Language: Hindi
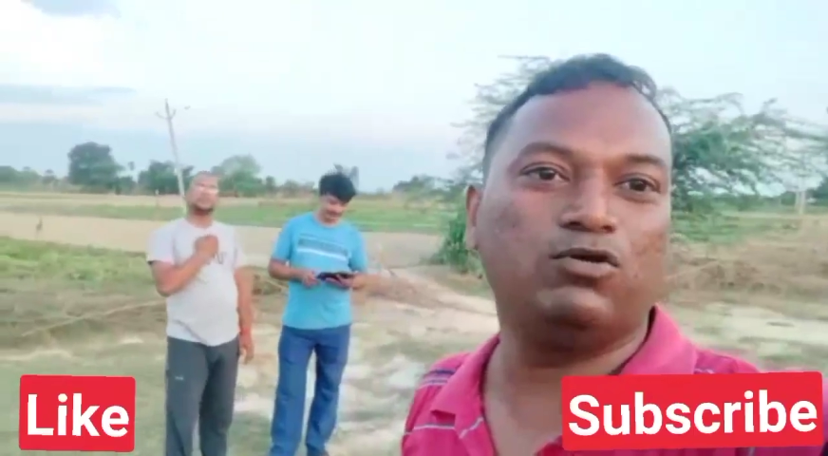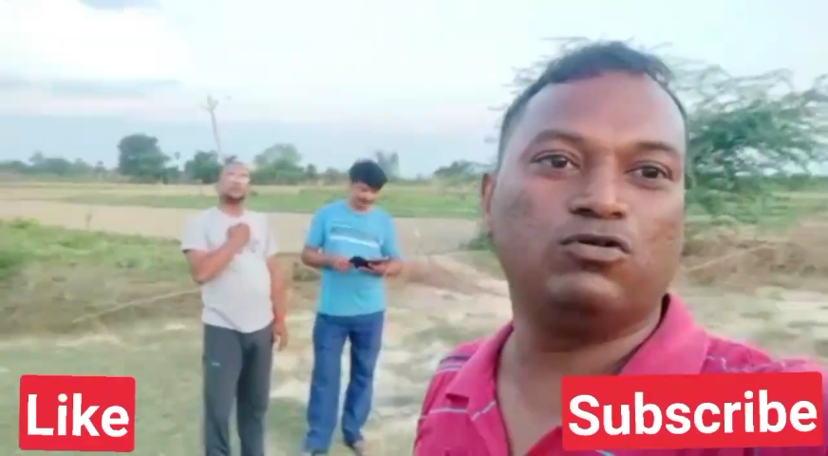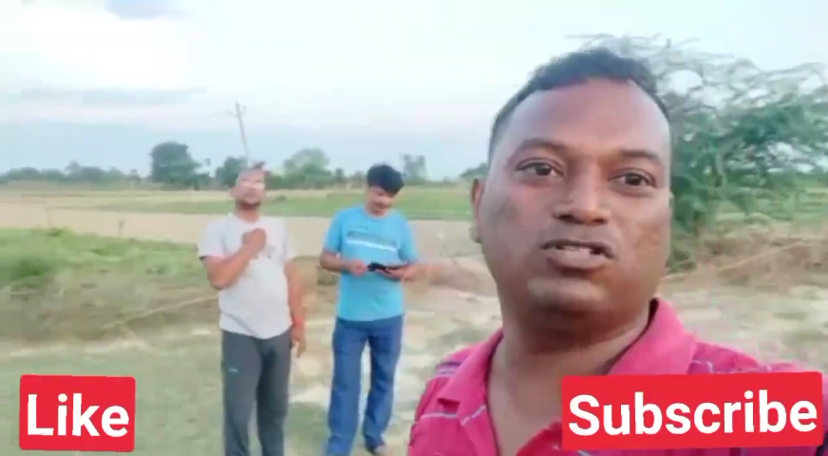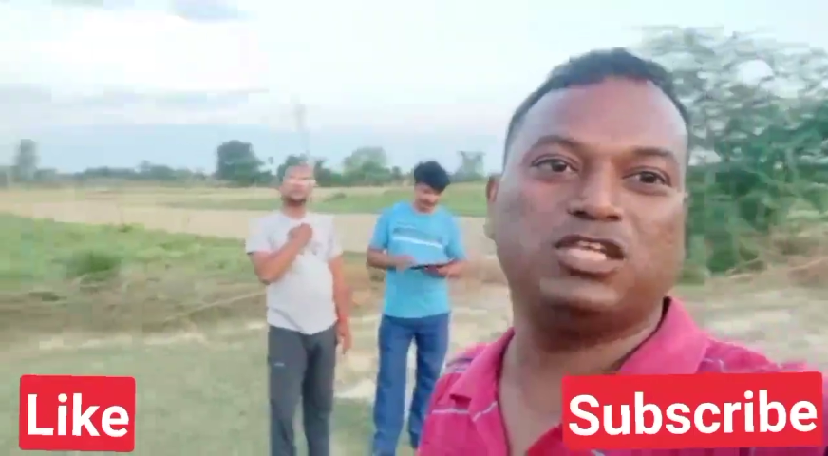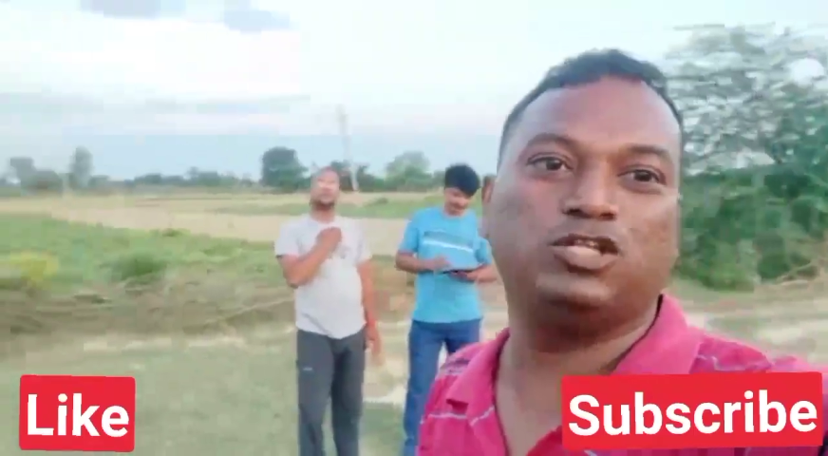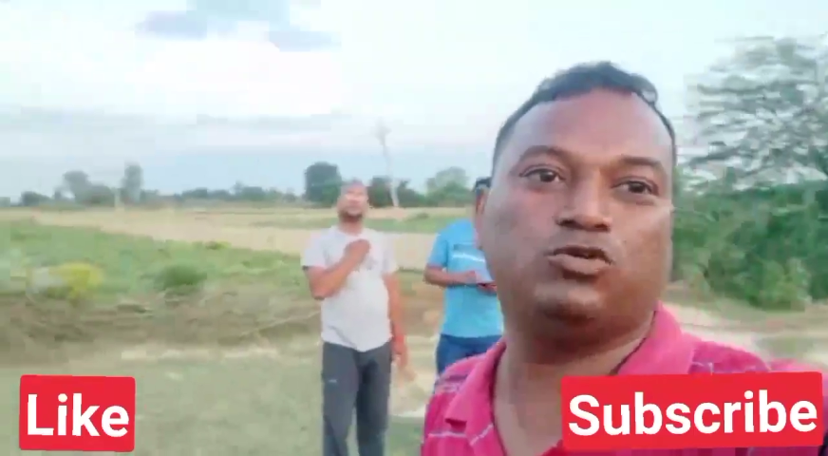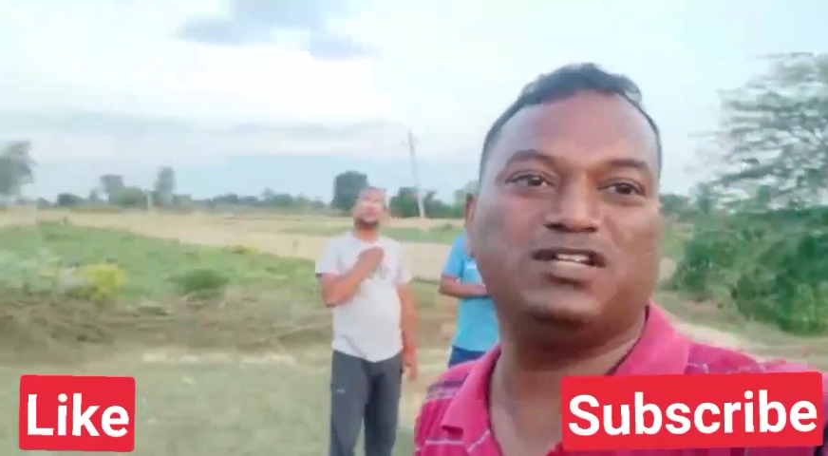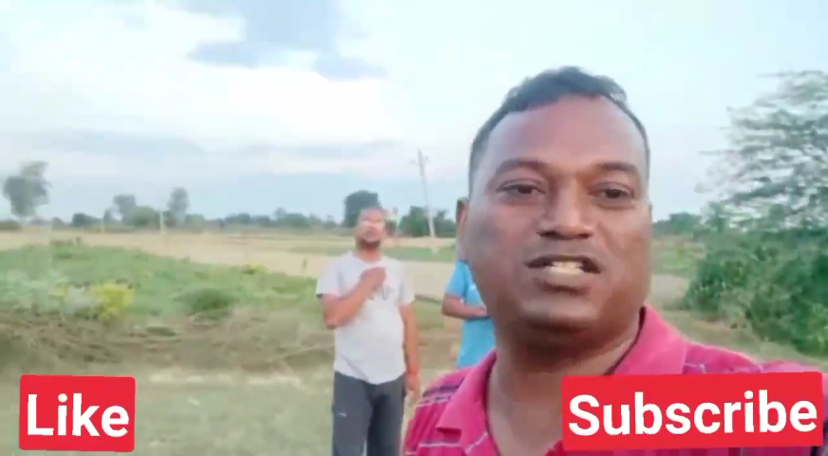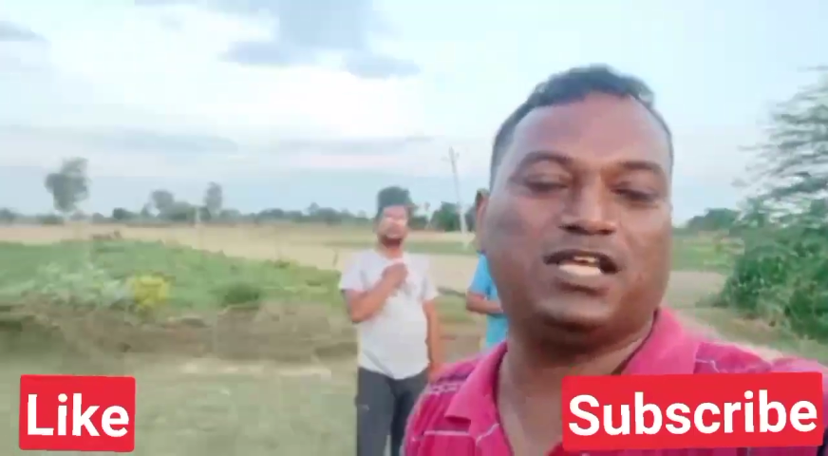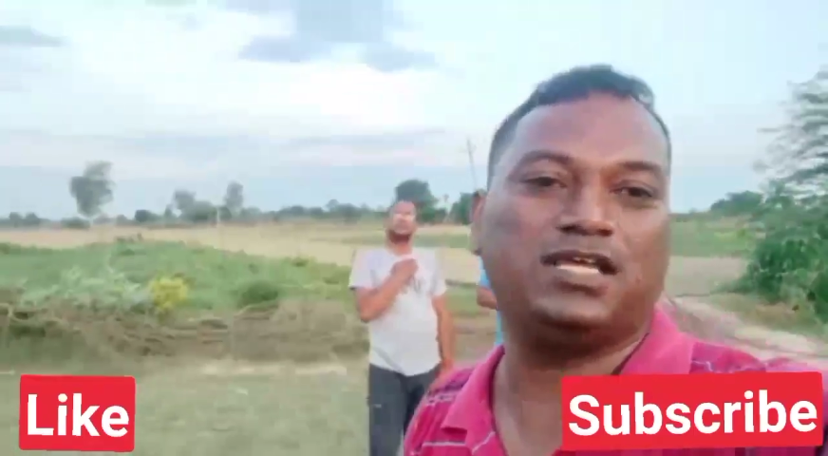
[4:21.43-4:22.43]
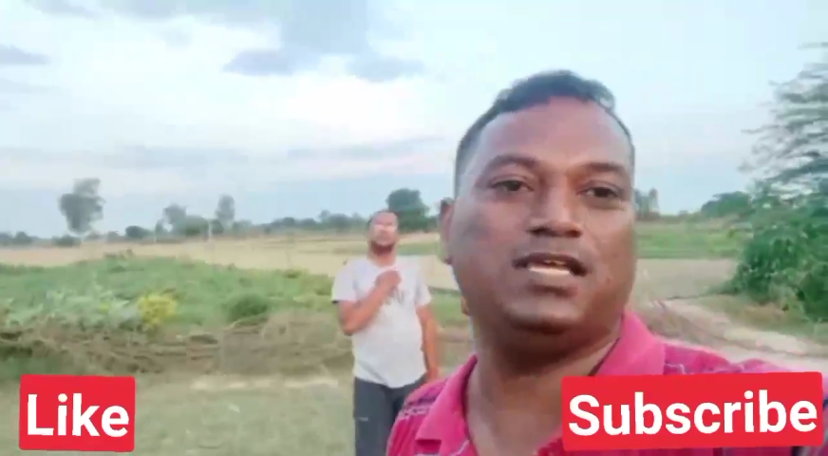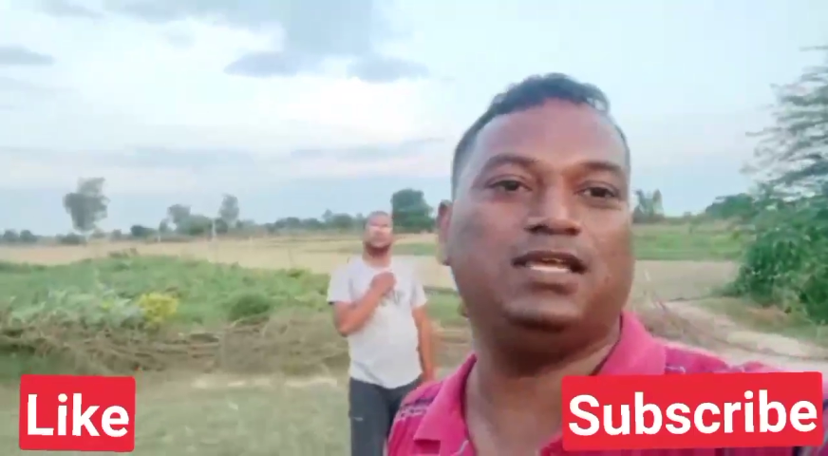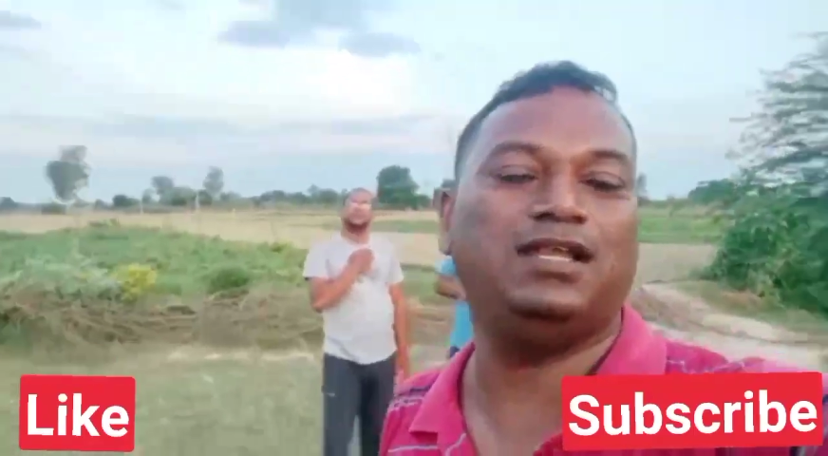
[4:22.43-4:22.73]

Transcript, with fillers: लोगों से रिक्वेस्ट है कि